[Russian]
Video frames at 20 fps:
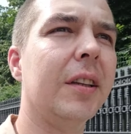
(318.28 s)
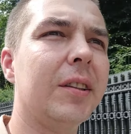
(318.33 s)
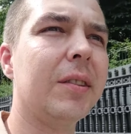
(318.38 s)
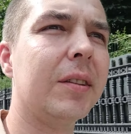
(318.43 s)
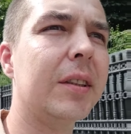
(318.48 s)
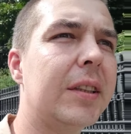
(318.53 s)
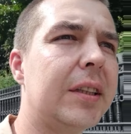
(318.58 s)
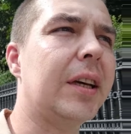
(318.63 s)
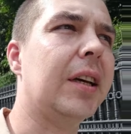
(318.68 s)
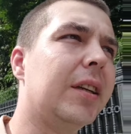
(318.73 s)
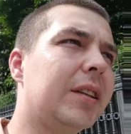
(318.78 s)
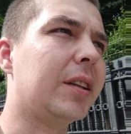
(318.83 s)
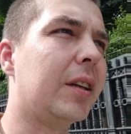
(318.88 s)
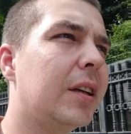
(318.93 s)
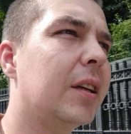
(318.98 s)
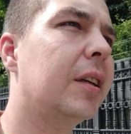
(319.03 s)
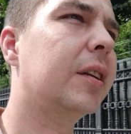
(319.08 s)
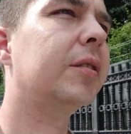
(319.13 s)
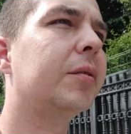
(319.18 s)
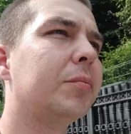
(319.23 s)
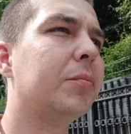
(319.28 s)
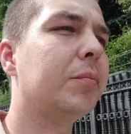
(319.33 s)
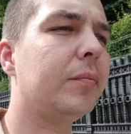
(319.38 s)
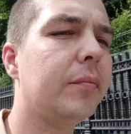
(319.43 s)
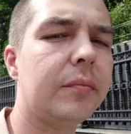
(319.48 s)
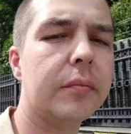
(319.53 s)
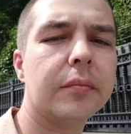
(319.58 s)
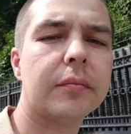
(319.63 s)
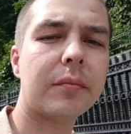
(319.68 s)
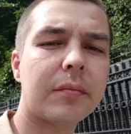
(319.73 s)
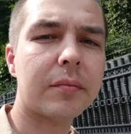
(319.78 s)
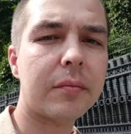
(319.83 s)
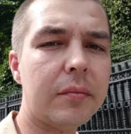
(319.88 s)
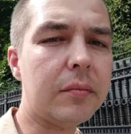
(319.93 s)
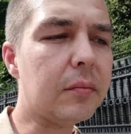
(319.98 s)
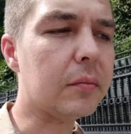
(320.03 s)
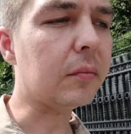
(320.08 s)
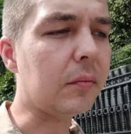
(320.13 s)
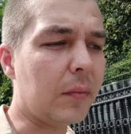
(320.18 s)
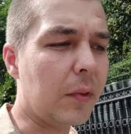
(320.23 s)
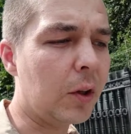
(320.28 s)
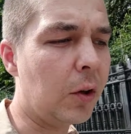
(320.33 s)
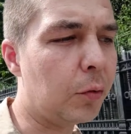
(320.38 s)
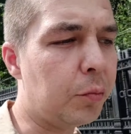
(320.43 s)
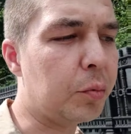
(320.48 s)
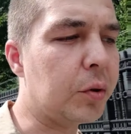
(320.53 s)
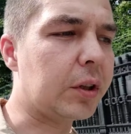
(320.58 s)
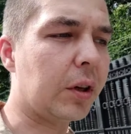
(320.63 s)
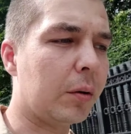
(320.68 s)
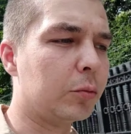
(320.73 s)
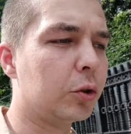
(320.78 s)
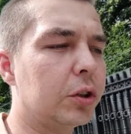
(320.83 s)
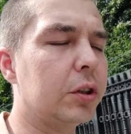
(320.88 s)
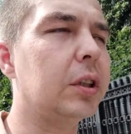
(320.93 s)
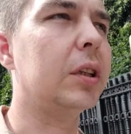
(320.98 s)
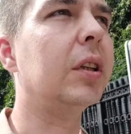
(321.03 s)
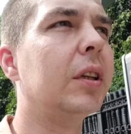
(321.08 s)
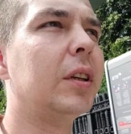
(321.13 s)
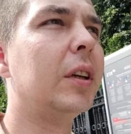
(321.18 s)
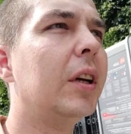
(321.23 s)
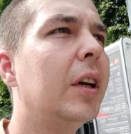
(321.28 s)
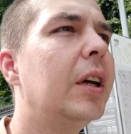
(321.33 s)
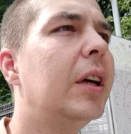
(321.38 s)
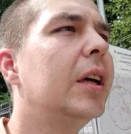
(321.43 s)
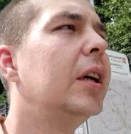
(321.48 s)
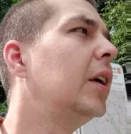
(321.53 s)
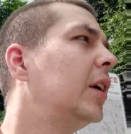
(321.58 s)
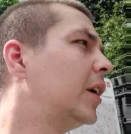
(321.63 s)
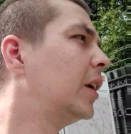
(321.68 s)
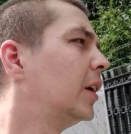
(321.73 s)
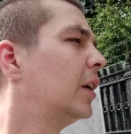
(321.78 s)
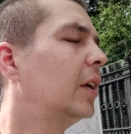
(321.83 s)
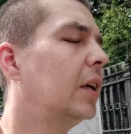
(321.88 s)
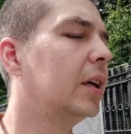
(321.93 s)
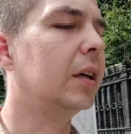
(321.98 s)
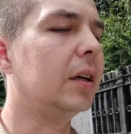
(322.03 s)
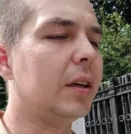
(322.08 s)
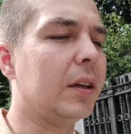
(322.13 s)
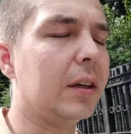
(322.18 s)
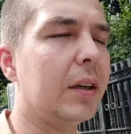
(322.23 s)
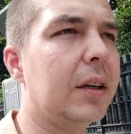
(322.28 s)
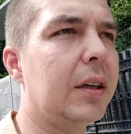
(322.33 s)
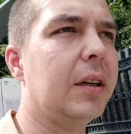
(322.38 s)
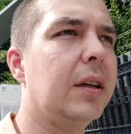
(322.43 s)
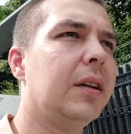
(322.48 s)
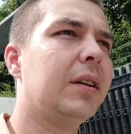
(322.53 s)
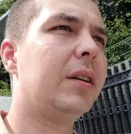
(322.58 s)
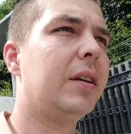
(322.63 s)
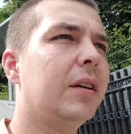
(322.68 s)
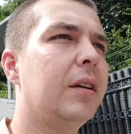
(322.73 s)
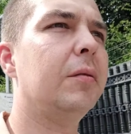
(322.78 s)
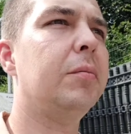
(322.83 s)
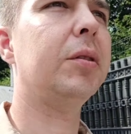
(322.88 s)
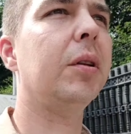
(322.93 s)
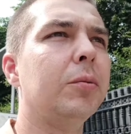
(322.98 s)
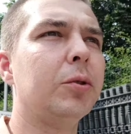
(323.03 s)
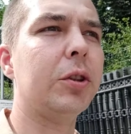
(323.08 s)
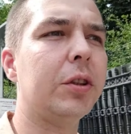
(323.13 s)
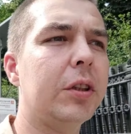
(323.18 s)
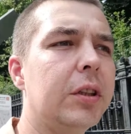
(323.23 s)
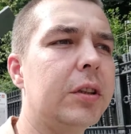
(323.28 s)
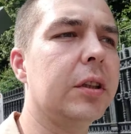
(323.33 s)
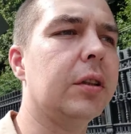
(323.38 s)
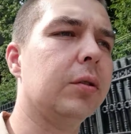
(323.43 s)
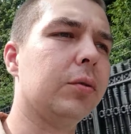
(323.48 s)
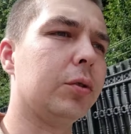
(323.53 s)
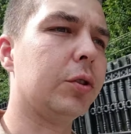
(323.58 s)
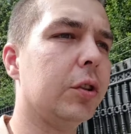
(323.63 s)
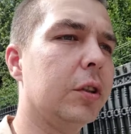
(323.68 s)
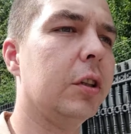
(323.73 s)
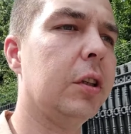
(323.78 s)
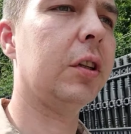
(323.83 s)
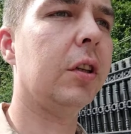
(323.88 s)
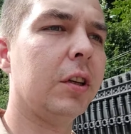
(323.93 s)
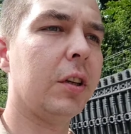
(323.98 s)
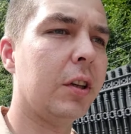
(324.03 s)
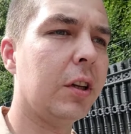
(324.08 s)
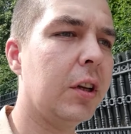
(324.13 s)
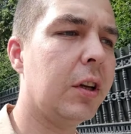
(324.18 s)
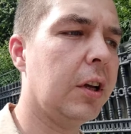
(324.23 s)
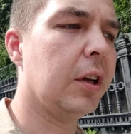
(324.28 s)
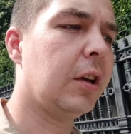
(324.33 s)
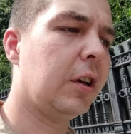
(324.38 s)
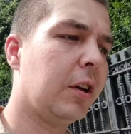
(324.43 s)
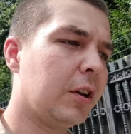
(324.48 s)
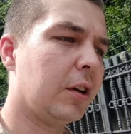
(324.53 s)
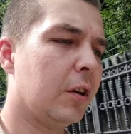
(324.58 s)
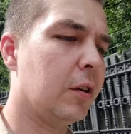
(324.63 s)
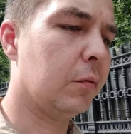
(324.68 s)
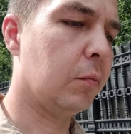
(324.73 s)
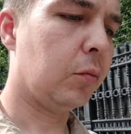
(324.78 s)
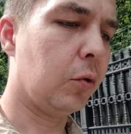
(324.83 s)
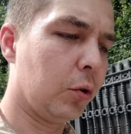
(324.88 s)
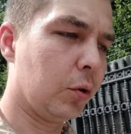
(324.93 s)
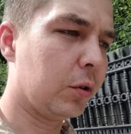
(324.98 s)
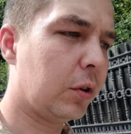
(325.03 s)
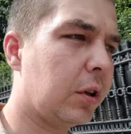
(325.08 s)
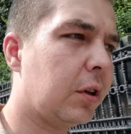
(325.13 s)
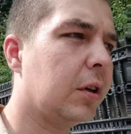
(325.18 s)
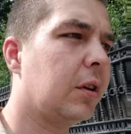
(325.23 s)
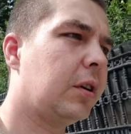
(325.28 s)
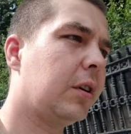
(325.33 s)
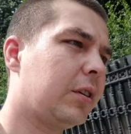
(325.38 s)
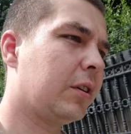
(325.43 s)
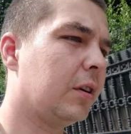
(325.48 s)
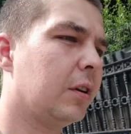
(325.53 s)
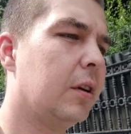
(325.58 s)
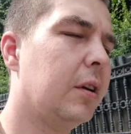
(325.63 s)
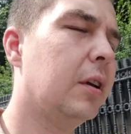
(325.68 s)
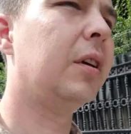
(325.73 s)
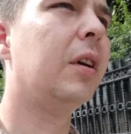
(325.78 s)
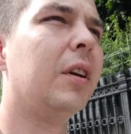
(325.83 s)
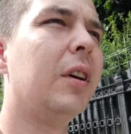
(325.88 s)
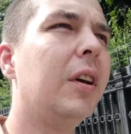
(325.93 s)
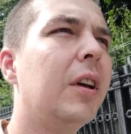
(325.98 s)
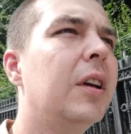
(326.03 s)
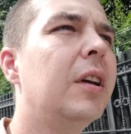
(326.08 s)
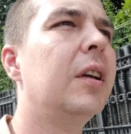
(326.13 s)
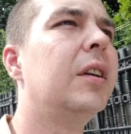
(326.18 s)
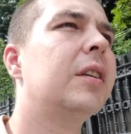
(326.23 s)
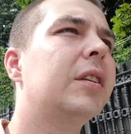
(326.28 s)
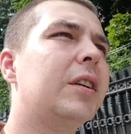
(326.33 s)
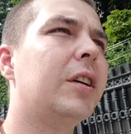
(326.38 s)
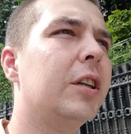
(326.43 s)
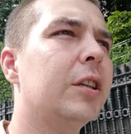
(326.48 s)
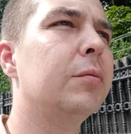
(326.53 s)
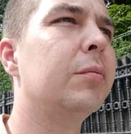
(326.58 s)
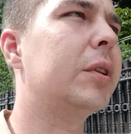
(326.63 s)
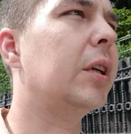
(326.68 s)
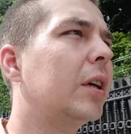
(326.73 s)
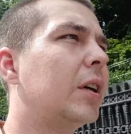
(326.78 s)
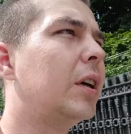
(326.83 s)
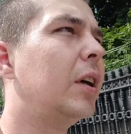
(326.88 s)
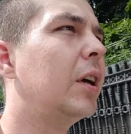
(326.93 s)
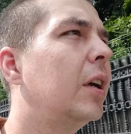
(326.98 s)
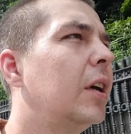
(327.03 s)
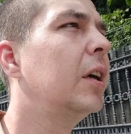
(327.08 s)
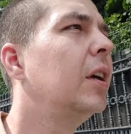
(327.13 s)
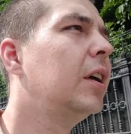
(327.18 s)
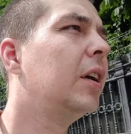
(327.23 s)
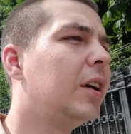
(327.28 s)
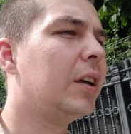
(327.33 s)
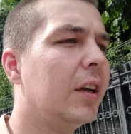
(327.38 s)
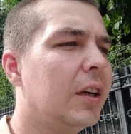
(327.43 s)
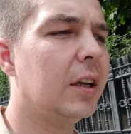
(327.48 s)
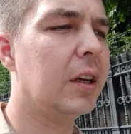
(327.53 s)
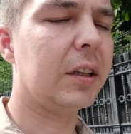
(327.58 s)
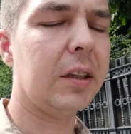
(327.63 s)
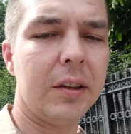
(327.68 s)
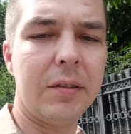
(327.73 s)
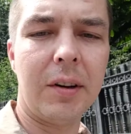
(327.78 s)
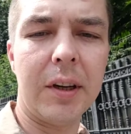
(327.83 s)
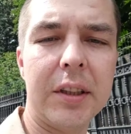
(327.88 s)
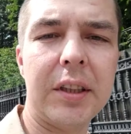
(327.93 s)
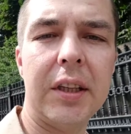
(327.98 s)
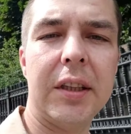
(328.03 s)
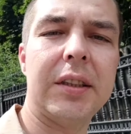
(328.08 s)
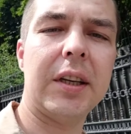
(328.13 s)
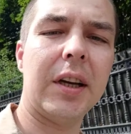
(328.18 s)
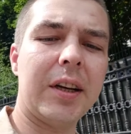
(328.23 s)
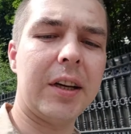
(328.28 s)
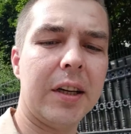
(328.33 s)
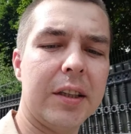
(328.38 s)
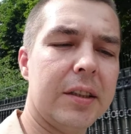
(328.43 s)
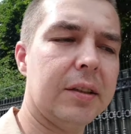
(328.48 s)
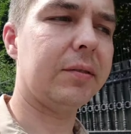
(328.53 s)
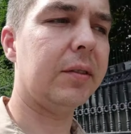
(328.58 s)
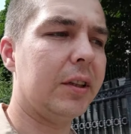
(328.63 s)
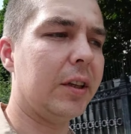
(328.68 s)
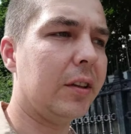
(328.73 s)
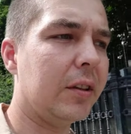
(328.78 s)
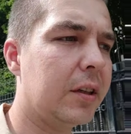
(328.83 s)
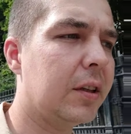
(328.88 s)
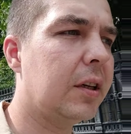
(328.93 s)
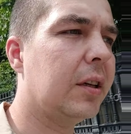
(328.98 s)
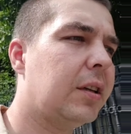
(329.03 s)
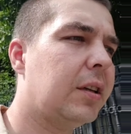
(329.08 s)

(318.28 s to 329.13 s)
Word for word: этого сайта. Ну, потому что а, потому что это нужно. Будет, скажем так, 2-3 заказа в день